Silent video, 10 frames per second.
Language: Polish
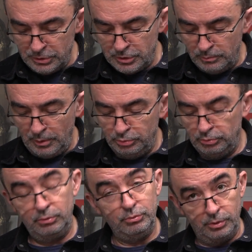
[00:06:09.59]
że trzeba
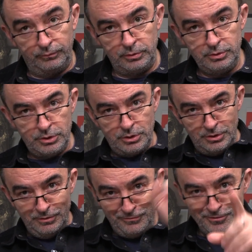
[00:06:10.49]
było udowodnić
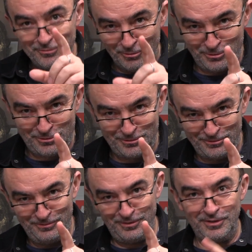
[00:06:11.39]
niewinność
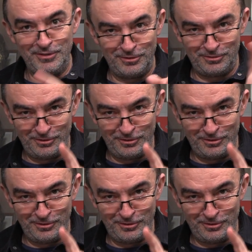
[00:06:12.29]
jeszcze